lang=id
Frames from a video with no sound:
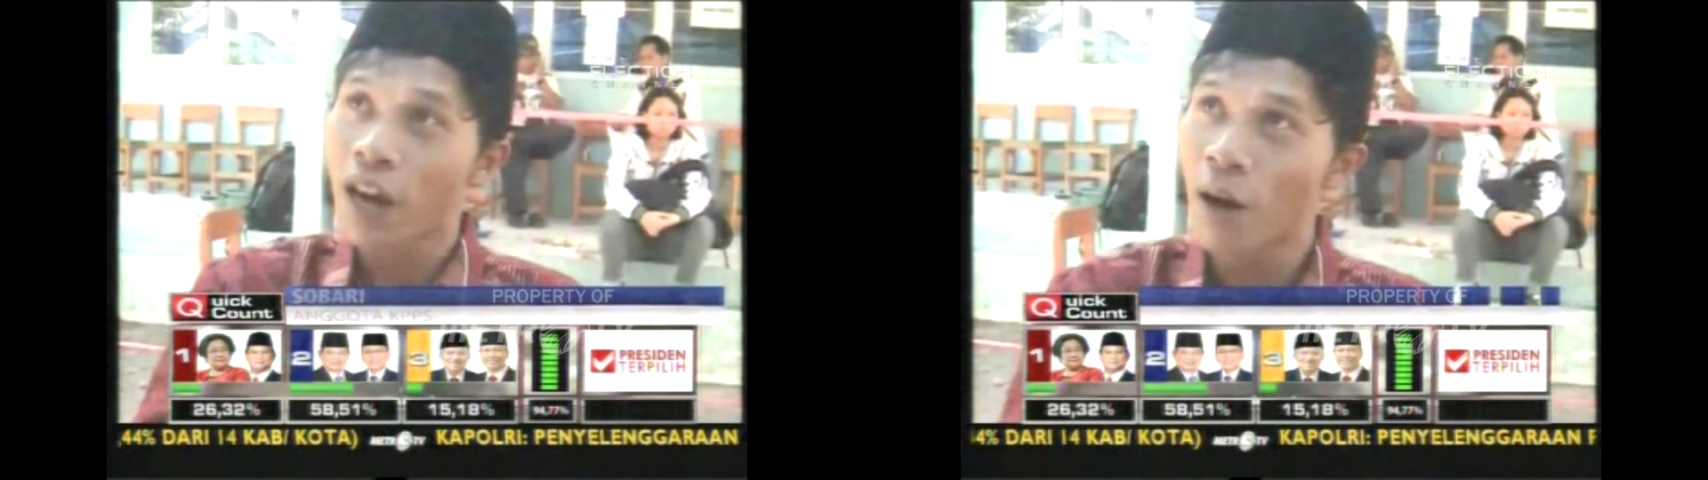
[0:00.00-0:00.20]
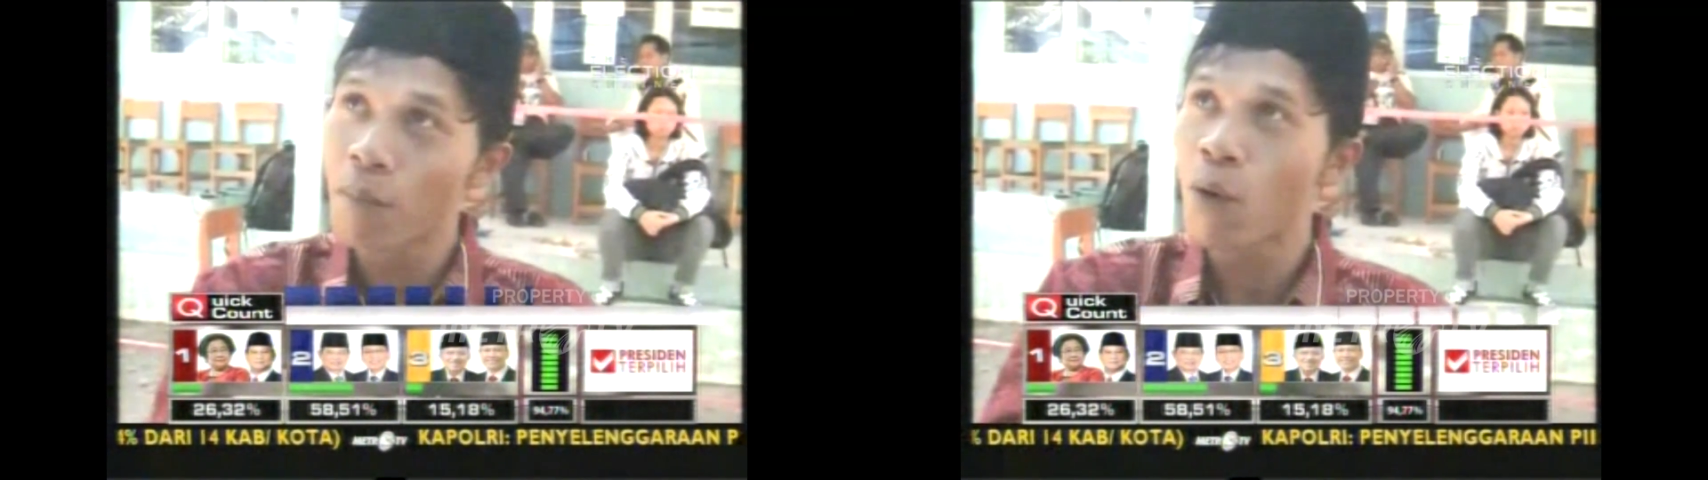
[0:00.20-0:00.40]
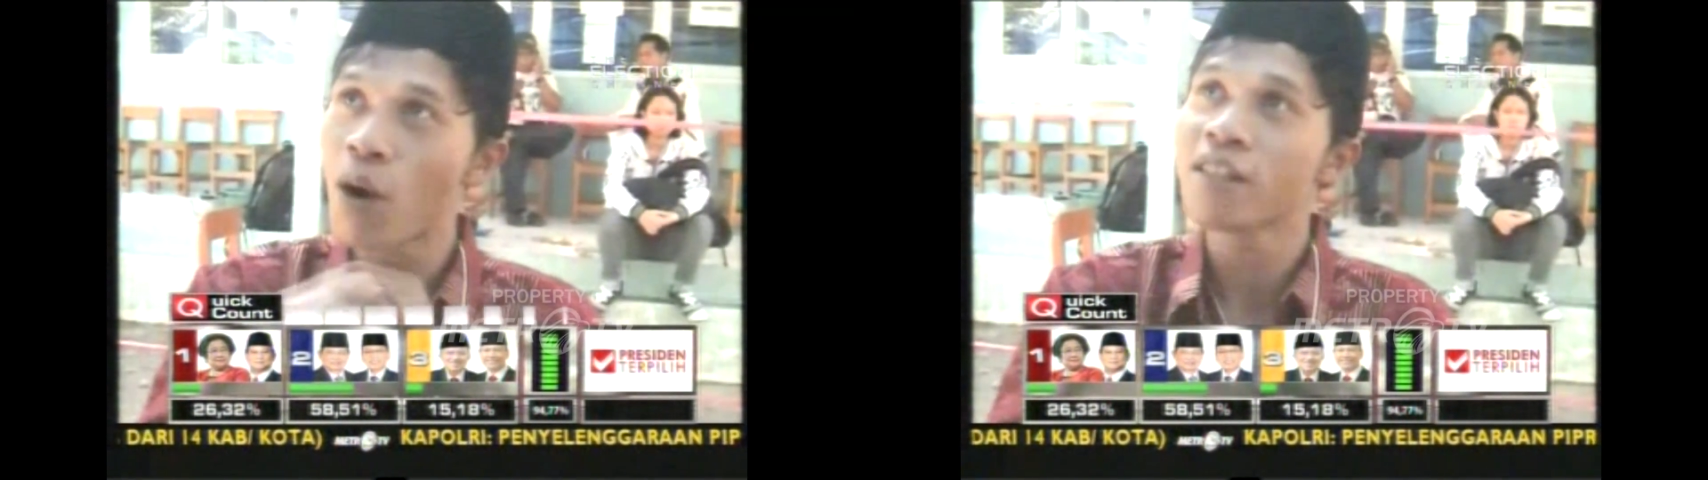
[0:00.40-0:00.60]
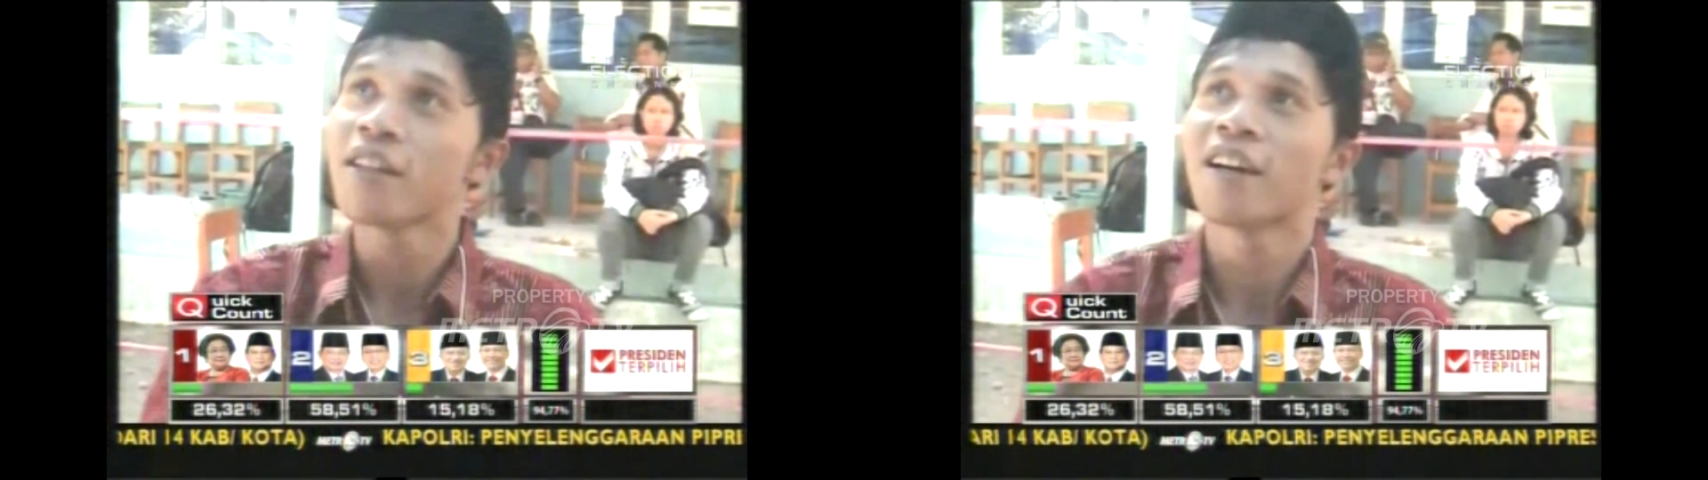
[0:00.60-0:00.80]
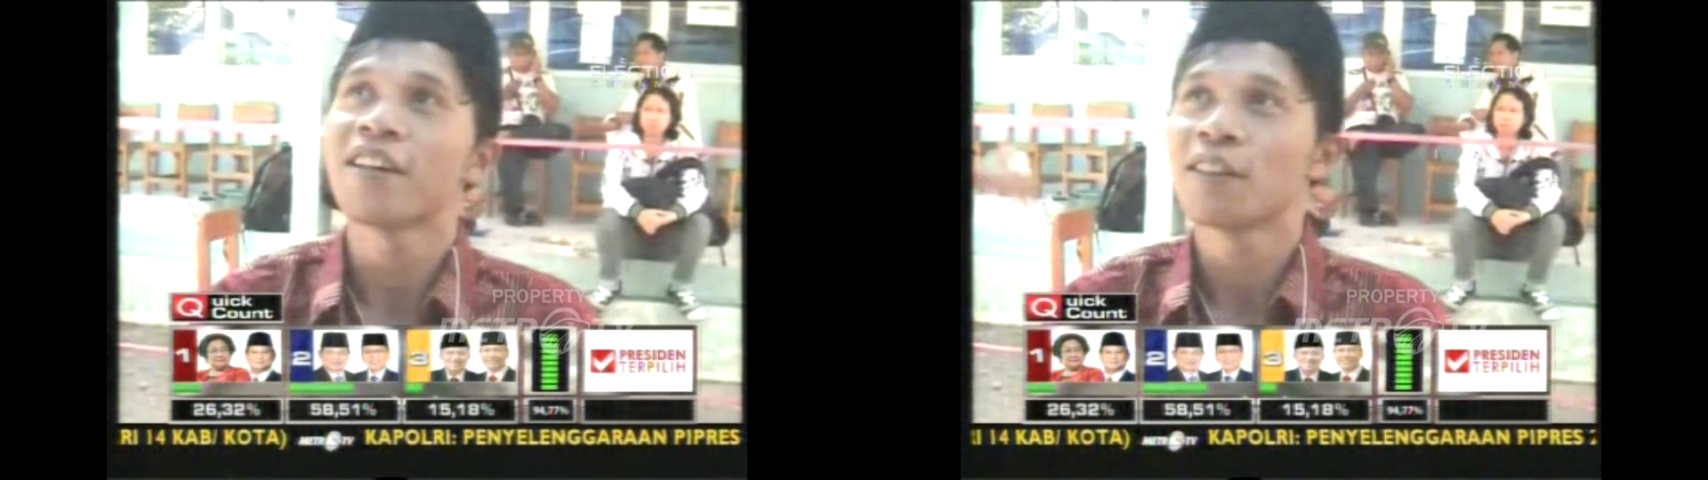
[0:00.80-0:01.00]
yang nggak mau
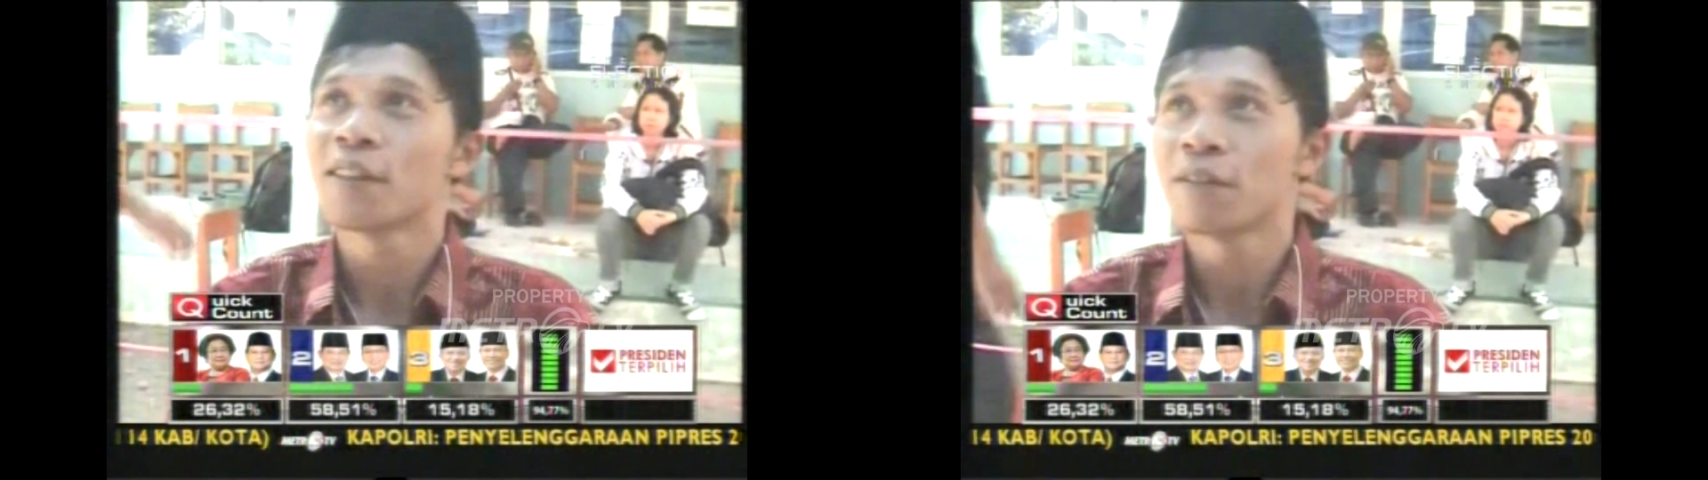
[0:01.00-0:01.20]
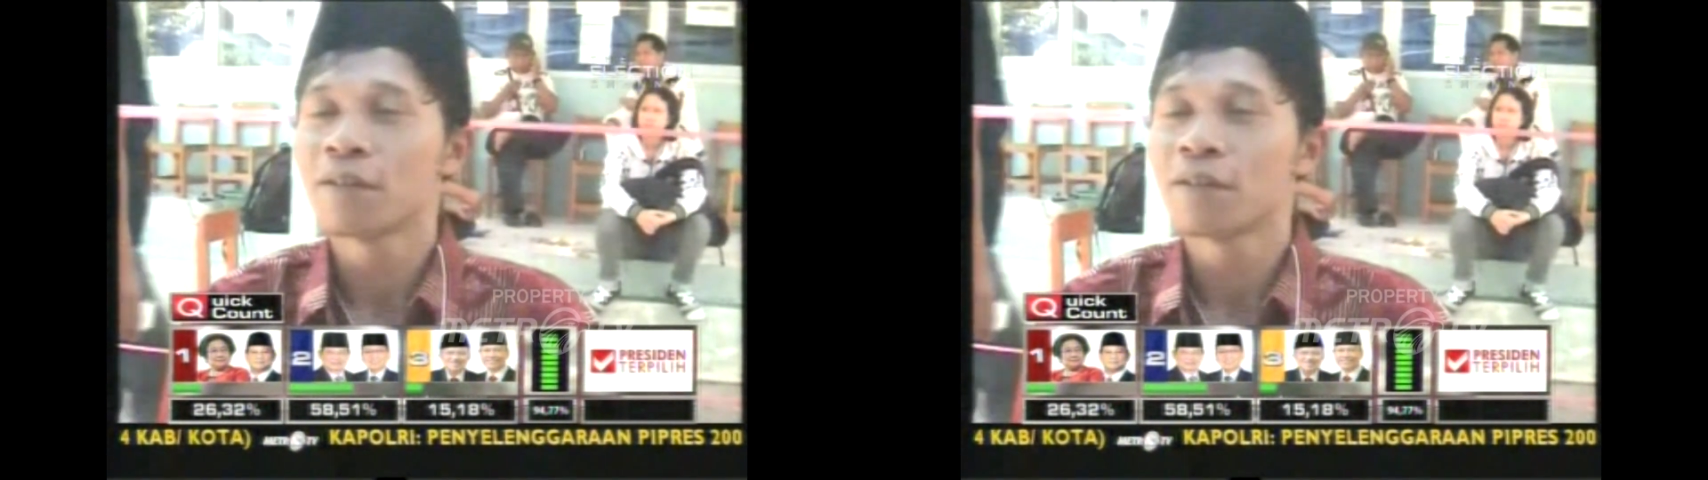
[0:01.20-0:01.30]
aja gitu